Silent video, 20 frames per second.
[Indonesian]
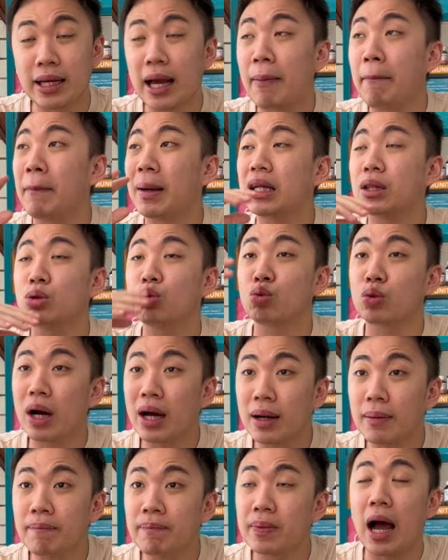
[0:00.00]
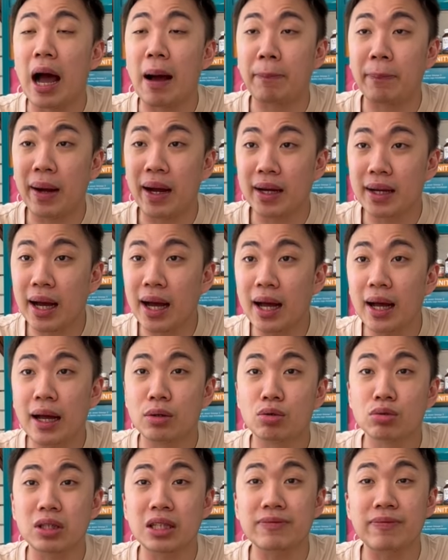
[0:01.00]
yang menentukan apakah
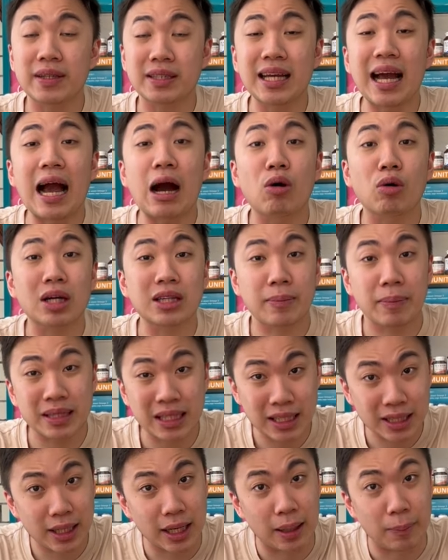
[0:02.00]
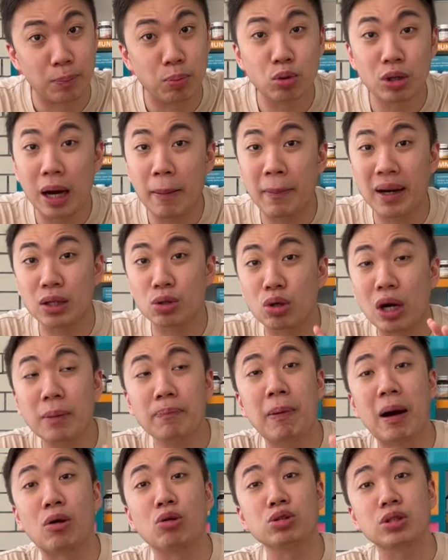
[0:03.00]
nutrifeknya akurat atau tidak, bukan menentukan
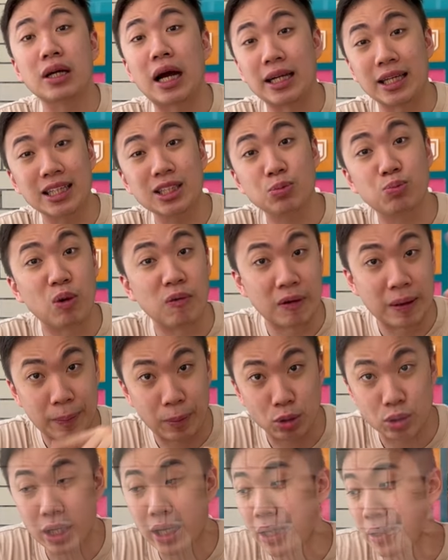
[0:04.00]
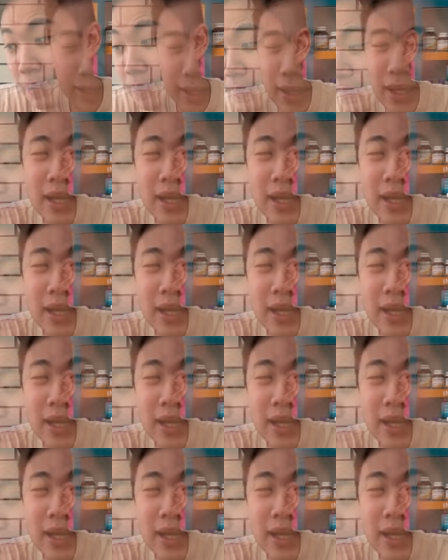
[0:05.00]
bagus nggaknya sebuah whey protein